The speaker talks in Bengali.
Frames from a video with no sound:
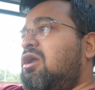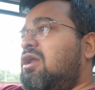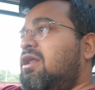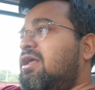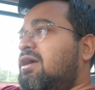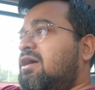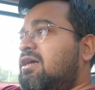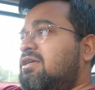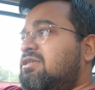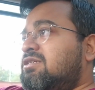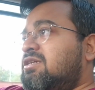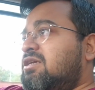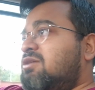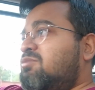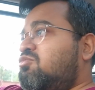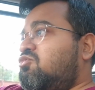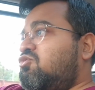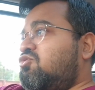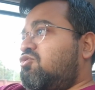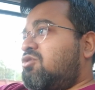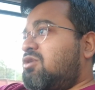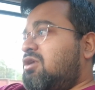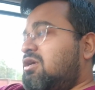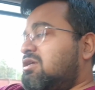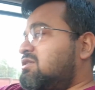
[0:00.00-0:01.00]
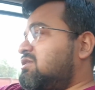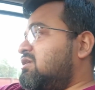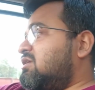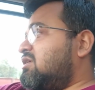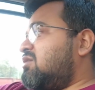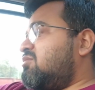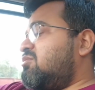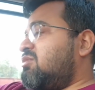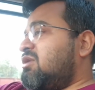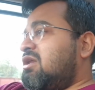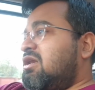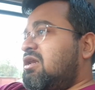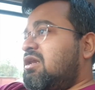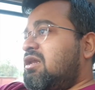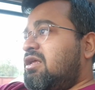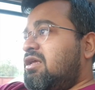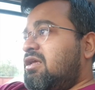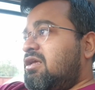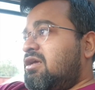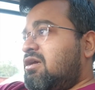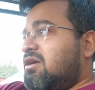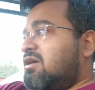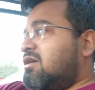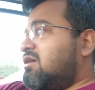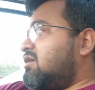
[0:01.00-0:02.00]
নেক আছে এই পুরো রাস্তাটা মেনলি
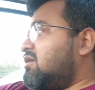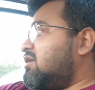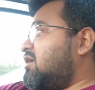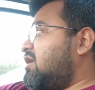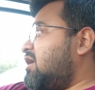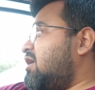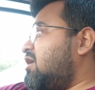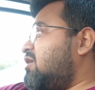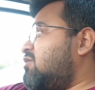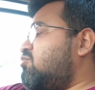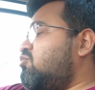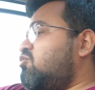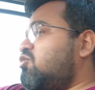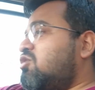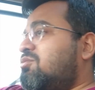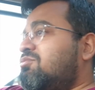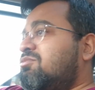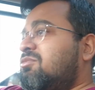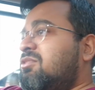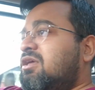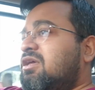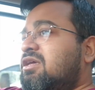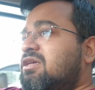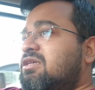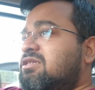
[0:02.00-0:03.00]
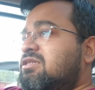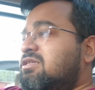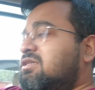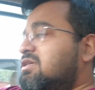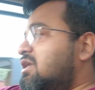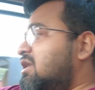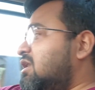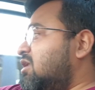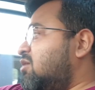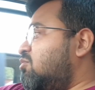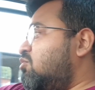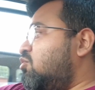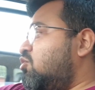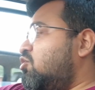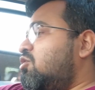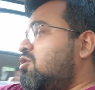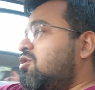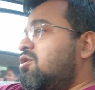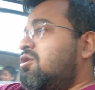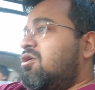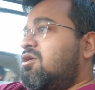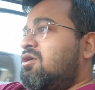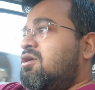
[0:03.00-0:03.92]
কেয়ারপুরম থেকে সিল্ক বোর্ড